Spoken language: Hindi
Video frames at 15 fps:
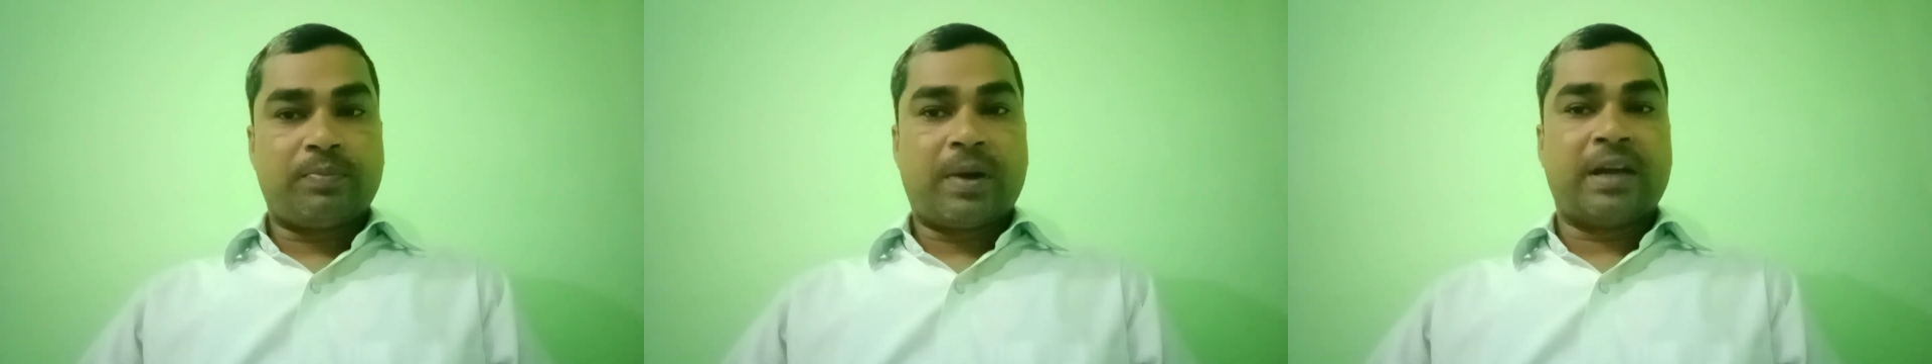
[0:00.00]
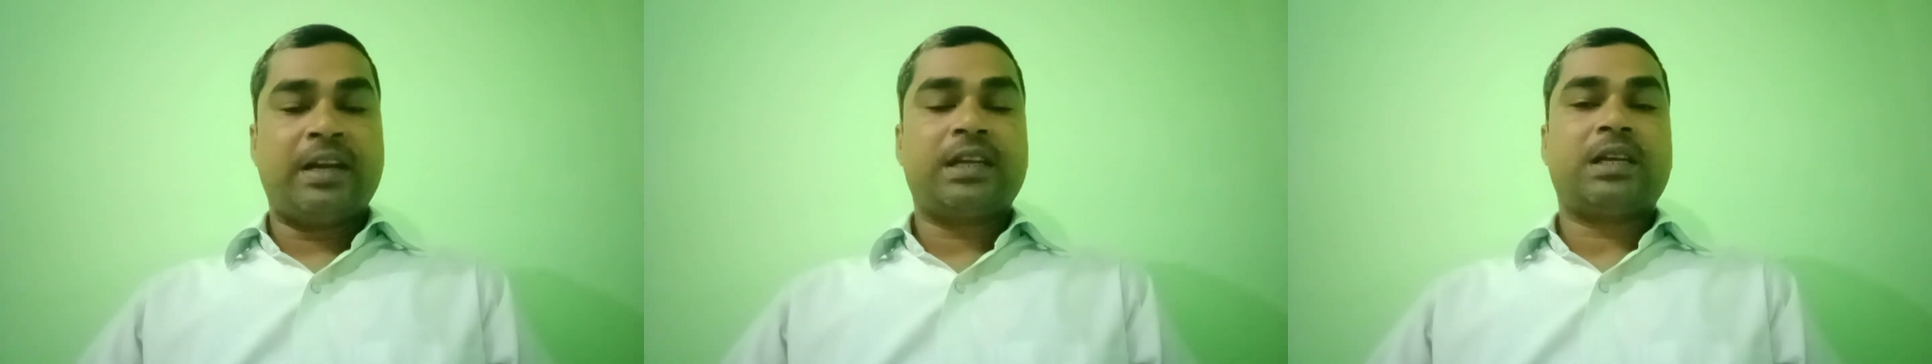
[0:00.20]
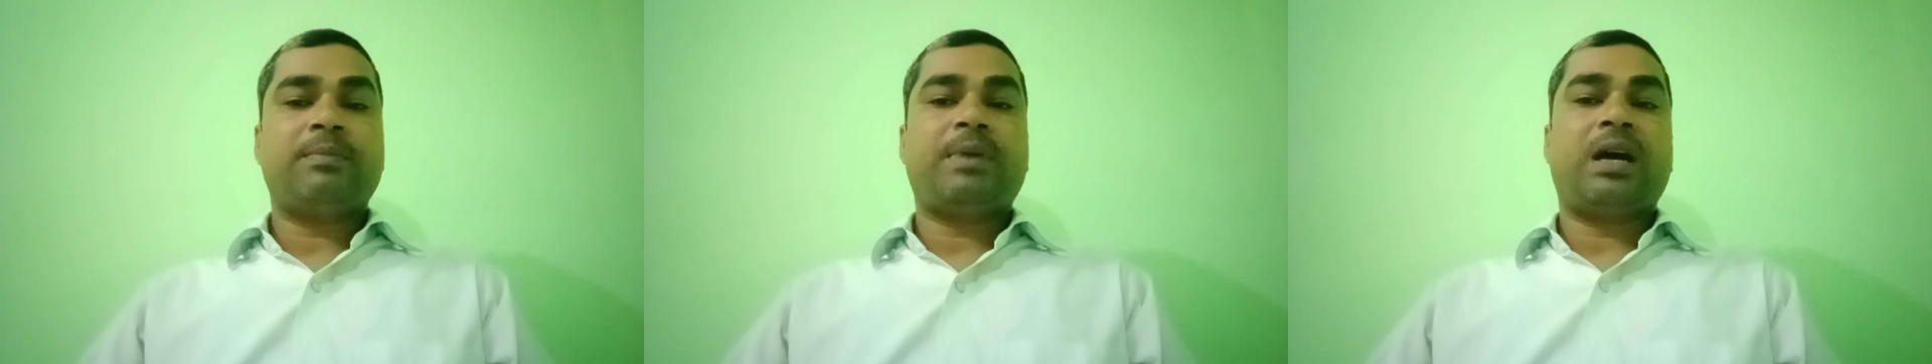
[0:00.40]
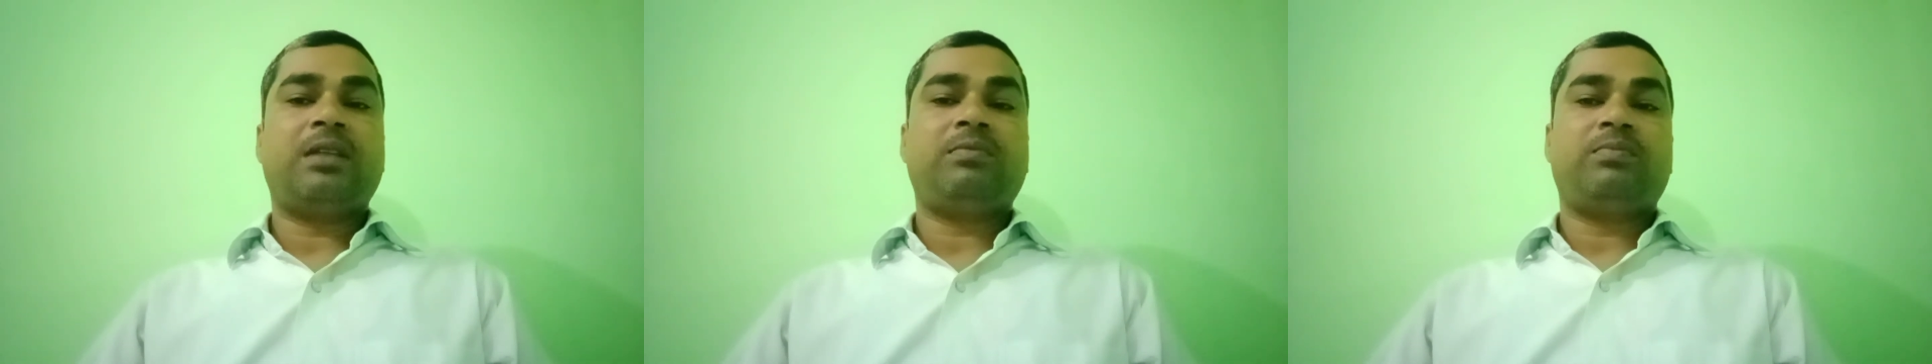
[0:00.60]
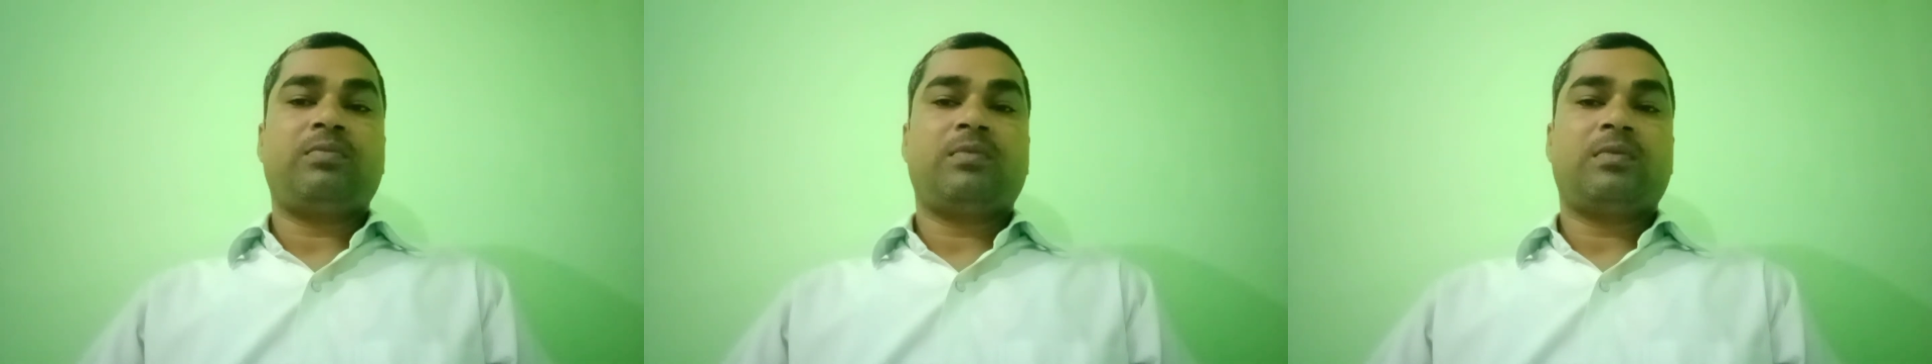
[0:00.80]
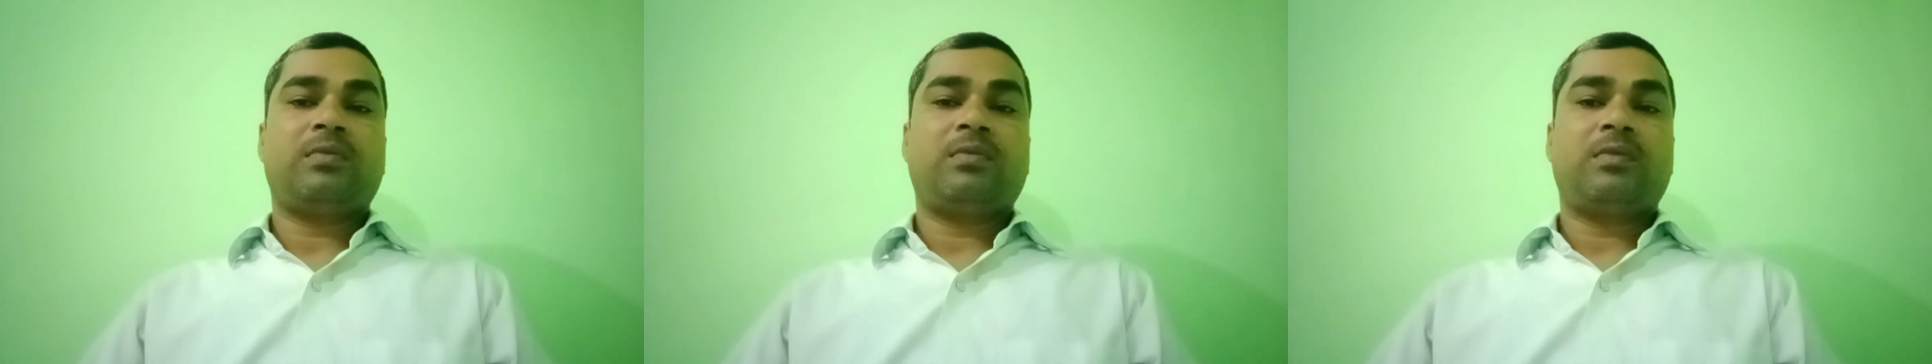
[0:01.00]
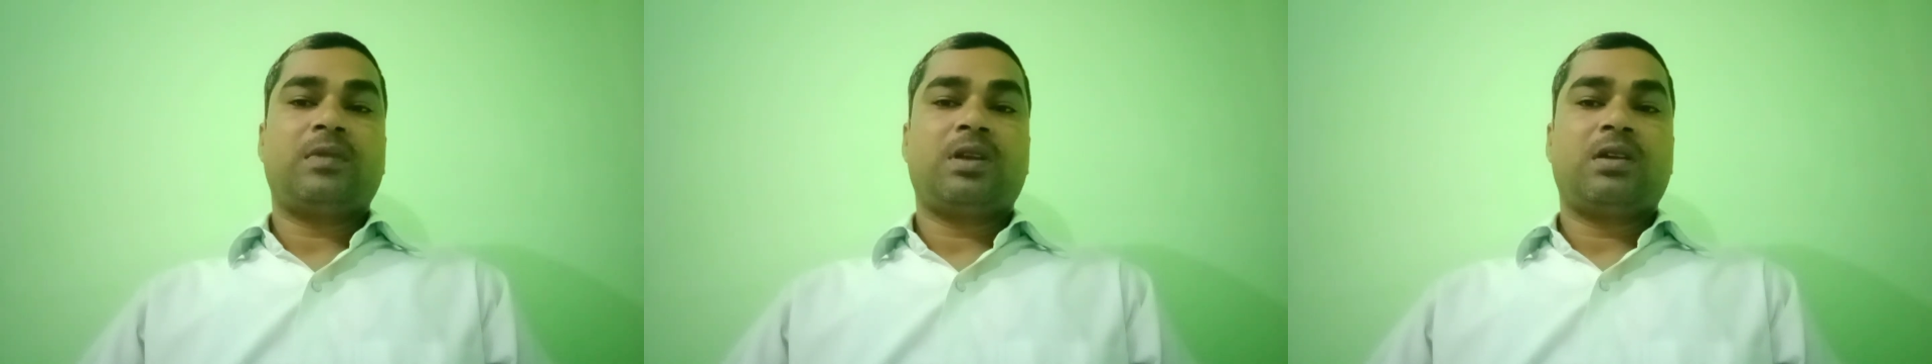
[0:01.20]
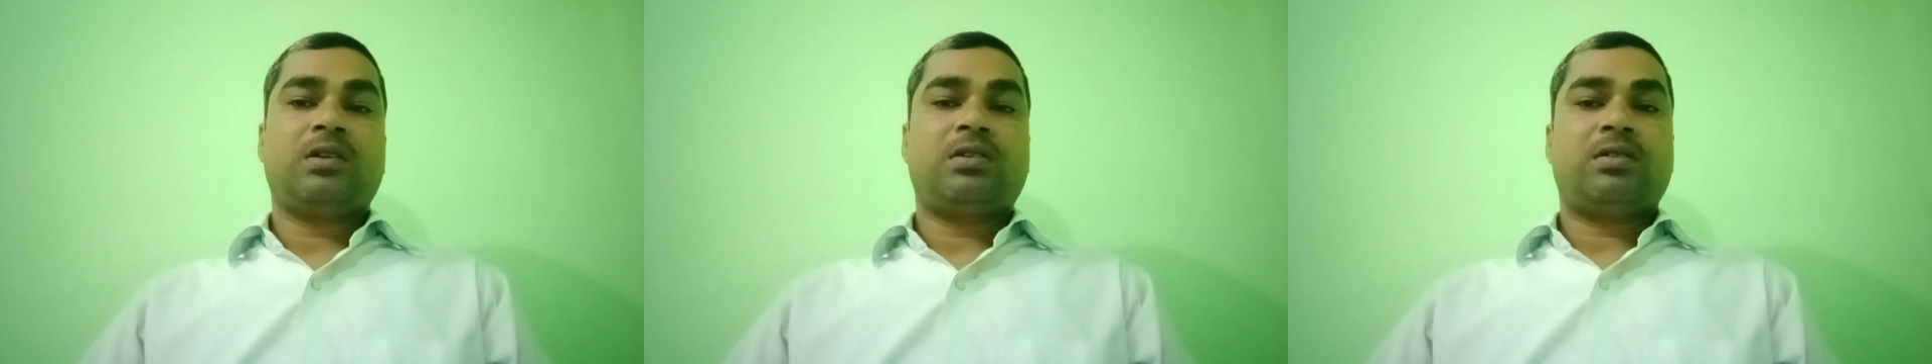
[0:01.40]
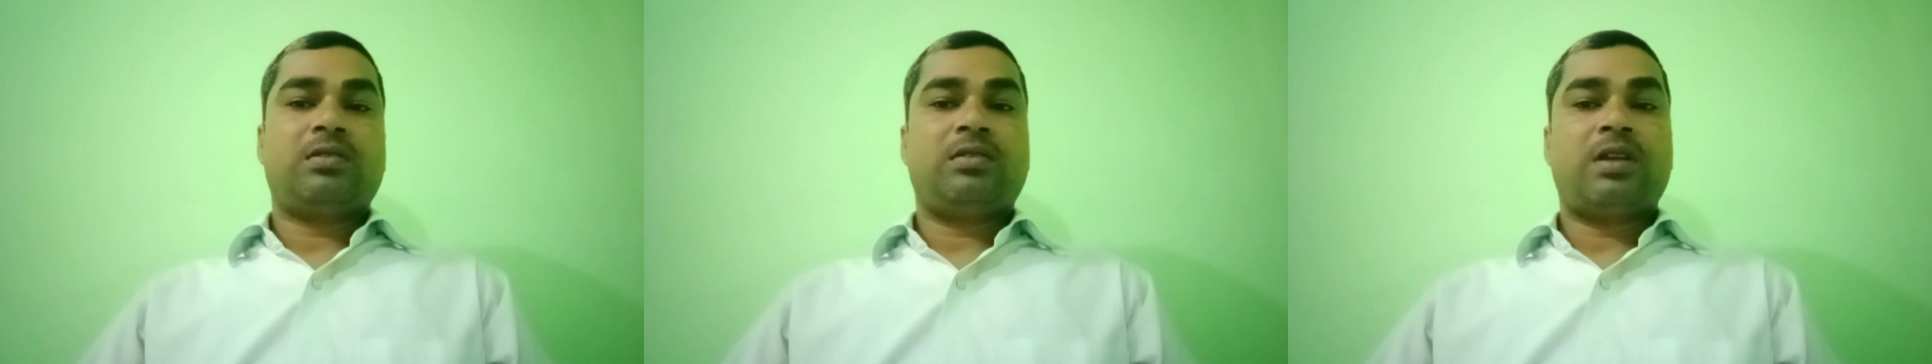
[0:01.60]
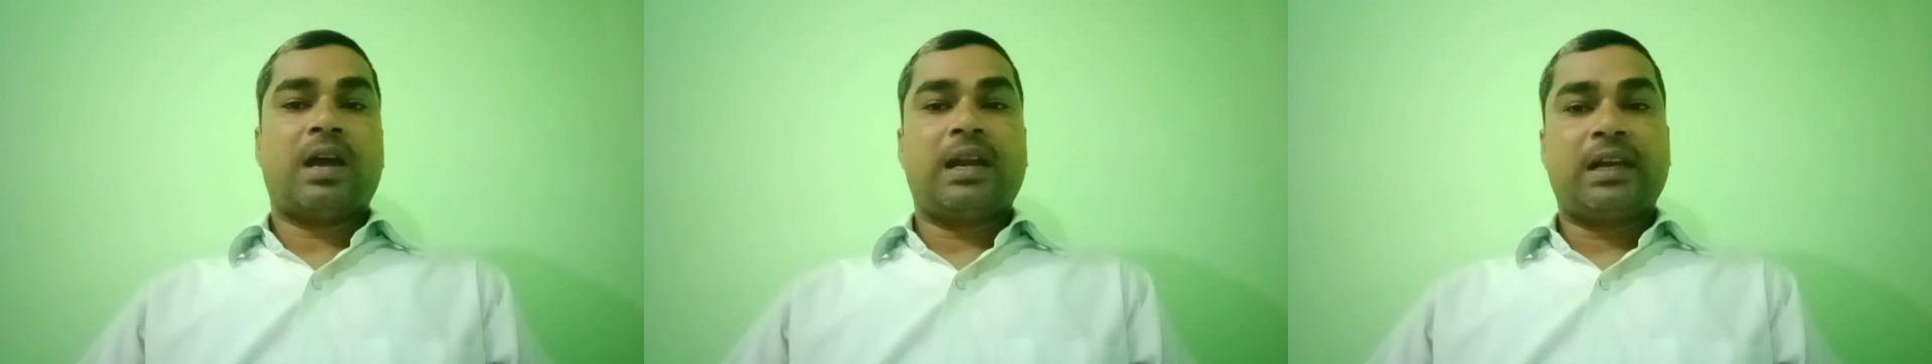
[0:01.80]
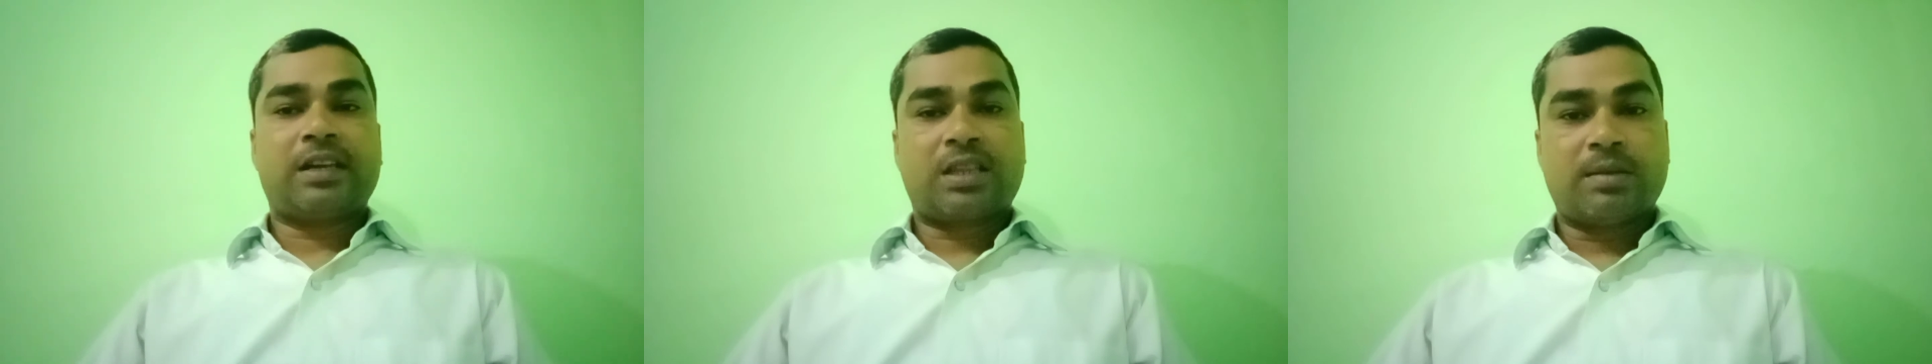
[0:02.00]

पाने के बाद न्यायालय के